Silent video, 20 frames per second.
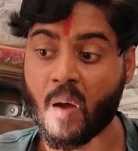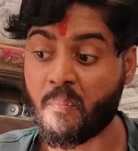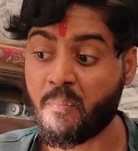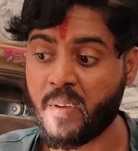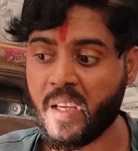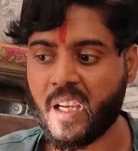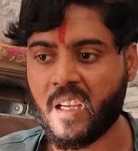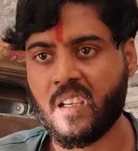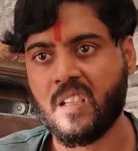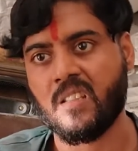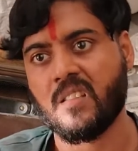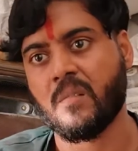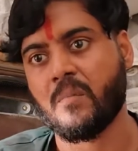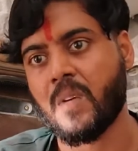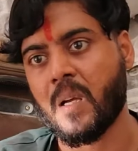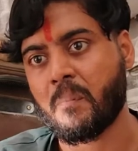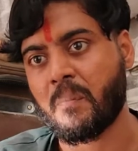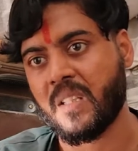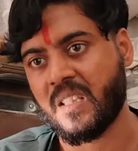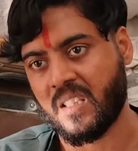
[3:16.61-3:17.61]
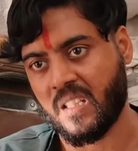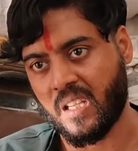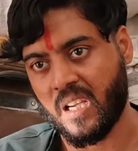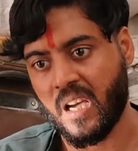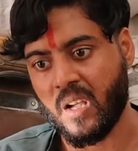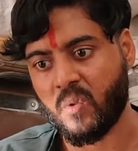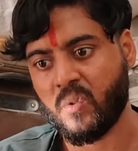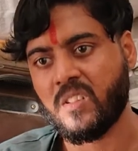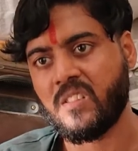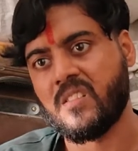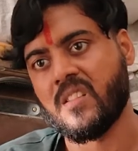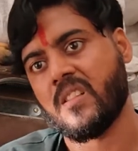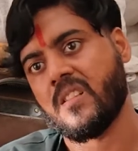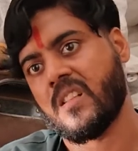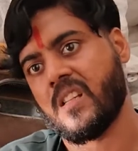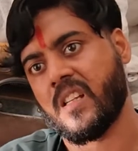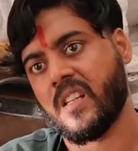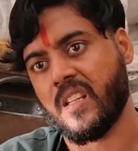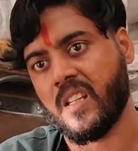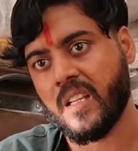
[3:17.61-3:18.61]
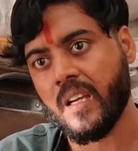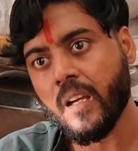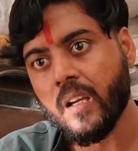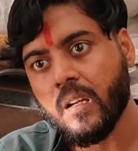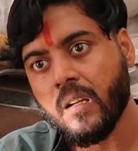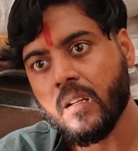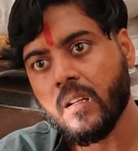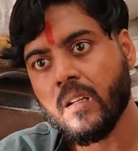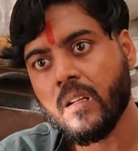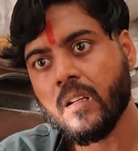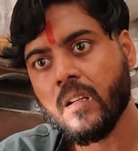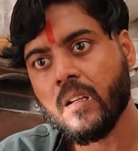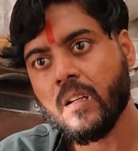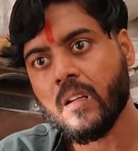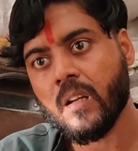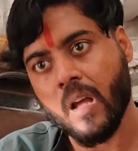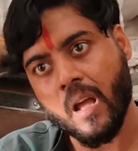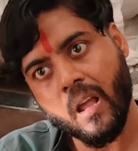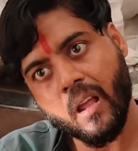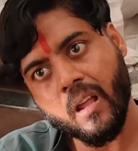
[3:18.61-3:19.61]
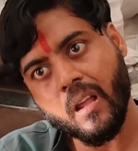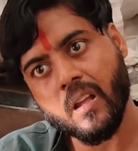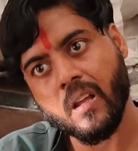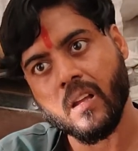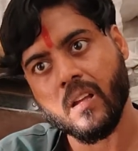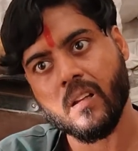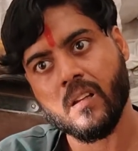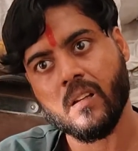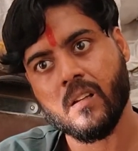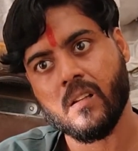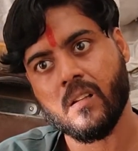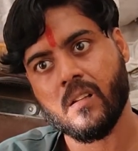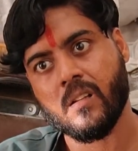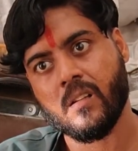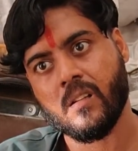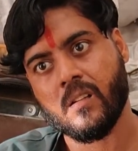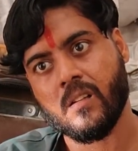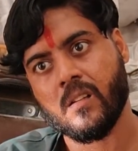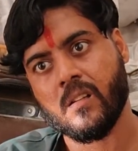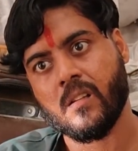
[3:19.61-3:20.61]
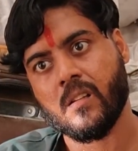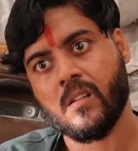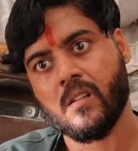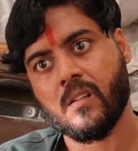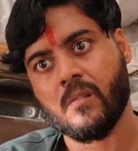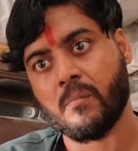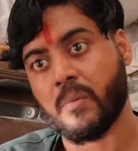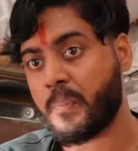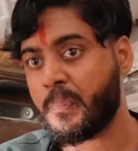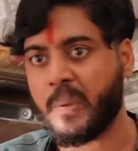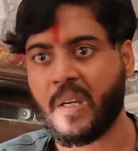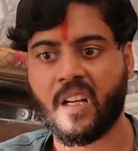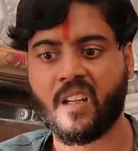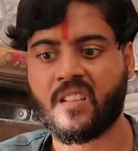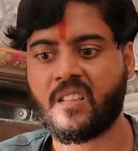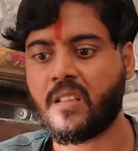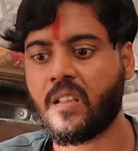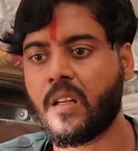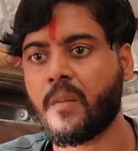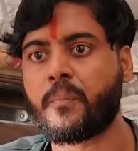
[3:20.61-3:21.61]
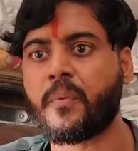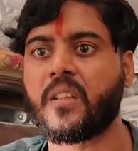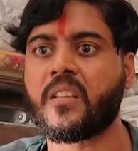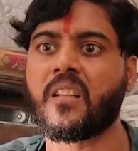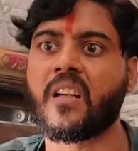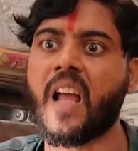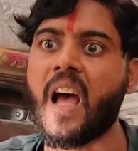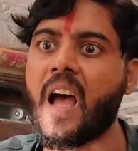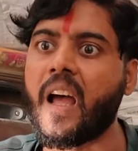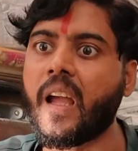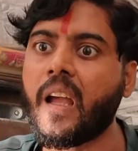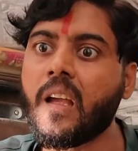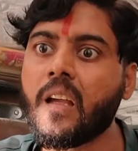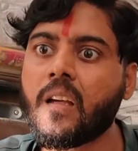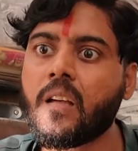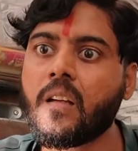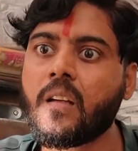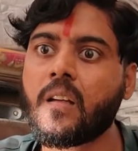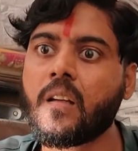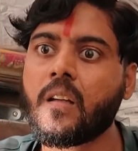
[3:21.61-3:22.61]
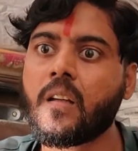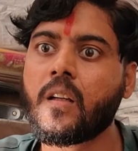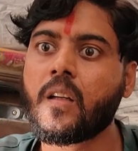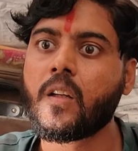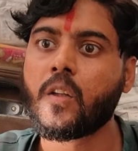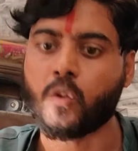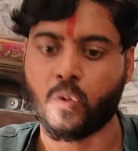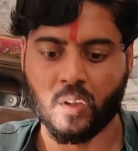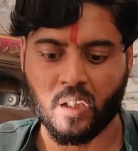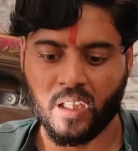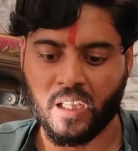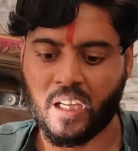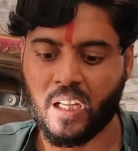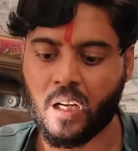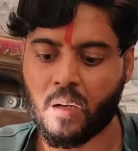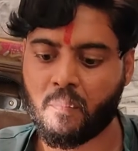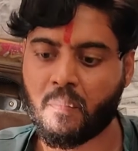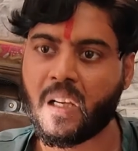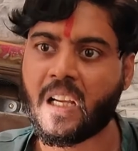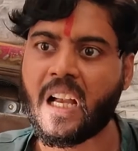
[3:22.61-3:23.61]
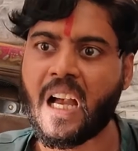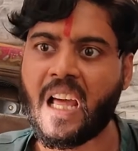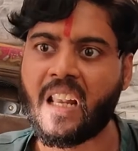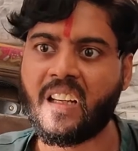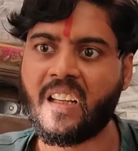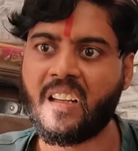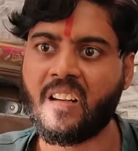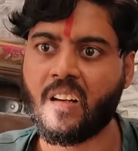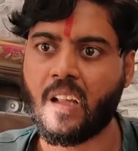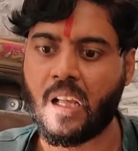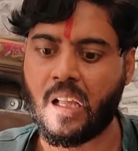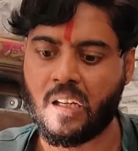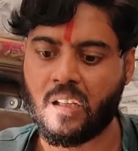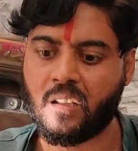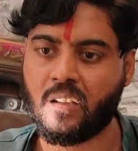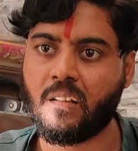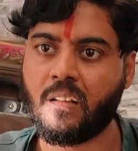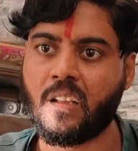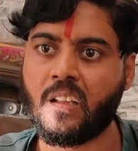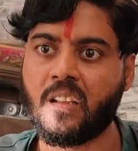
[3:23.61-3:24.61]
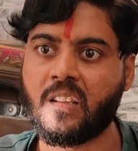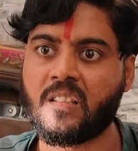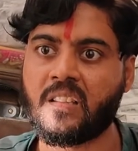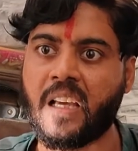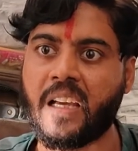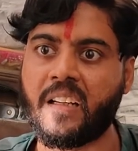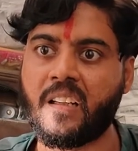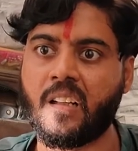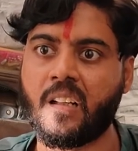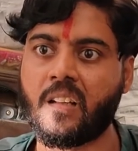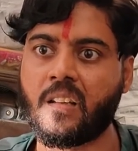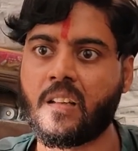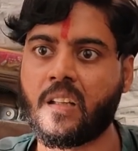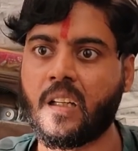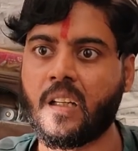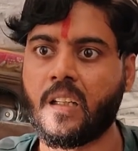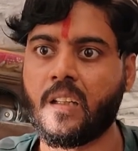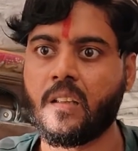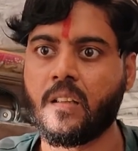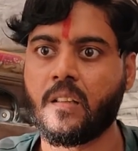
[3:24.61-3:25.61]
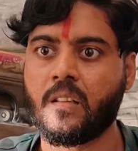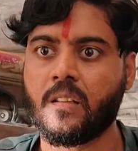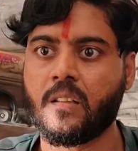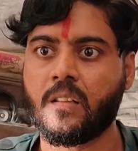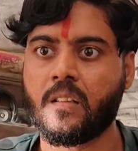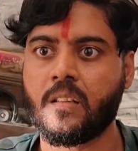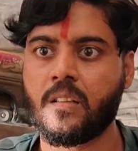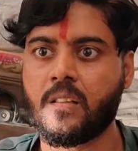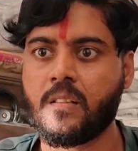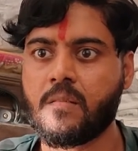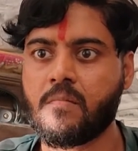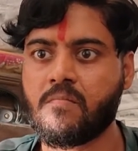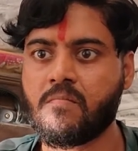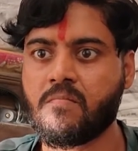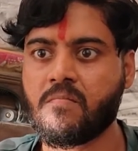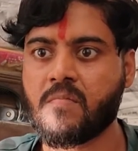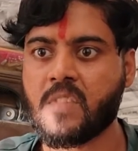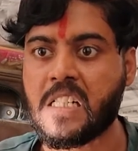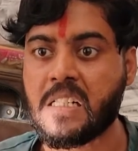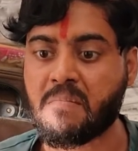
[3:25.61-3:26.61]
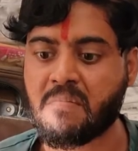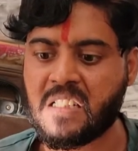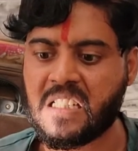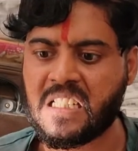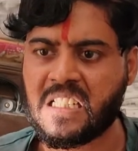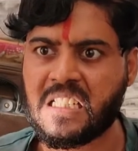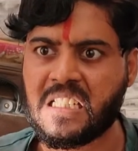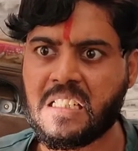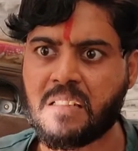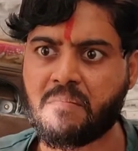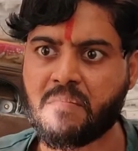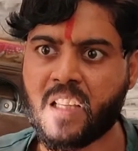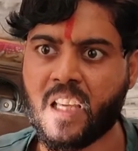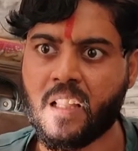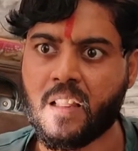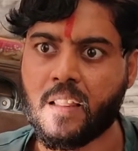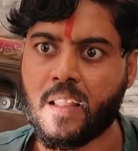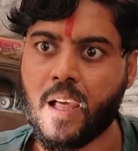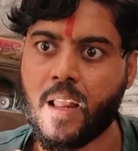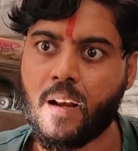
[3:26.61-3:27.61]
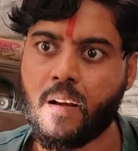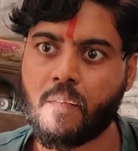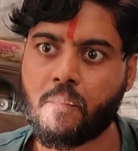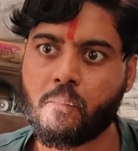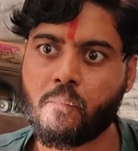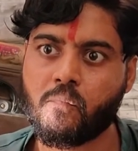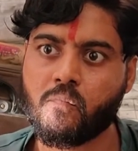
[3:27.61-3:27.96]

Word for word: आप भी एक किस्म का पत्रकार हो इज्जत करिए हाँ वो फर्क सिर्फ इतना है तोरा कलम में काली लाल नीली साई डलता है हमारा कलम के अंदर